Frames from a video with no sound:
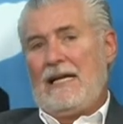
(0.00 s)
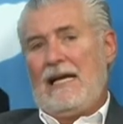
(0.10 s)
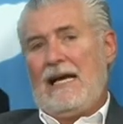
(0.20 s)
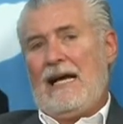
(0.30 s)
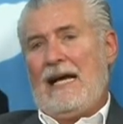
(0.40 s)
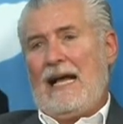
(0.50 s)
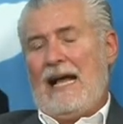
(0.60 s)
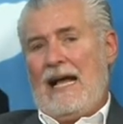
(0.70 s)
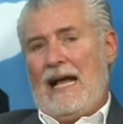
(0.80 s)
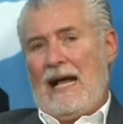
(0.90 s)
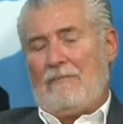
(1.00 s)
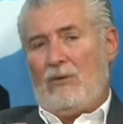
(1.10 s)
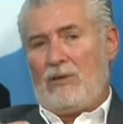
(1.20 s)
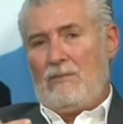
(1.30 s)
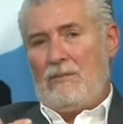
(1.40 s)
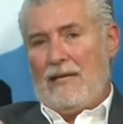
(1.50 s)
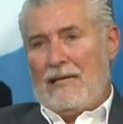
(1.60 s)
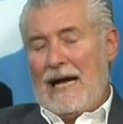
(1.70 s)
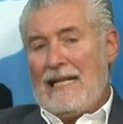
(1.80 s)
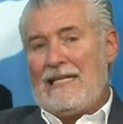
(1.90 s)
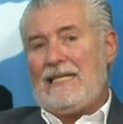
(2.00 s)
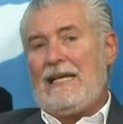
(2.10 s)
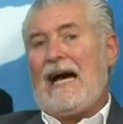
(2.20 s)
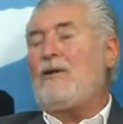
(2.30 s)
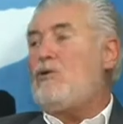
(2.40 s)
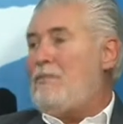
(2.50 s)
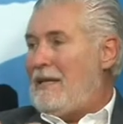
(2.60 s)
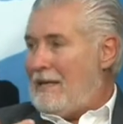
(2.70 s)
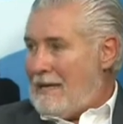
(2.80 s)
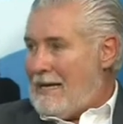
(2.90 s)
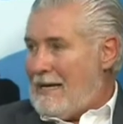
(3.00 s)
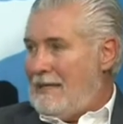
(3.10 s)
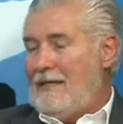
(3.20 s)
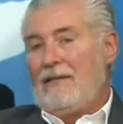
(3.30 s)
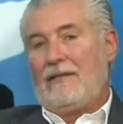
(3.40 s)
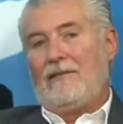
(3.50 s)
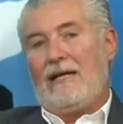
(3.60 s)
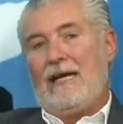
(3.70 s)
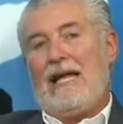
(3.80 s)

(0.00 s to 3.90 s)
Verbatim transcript: é, é, é a possibilidade de argumentar, né?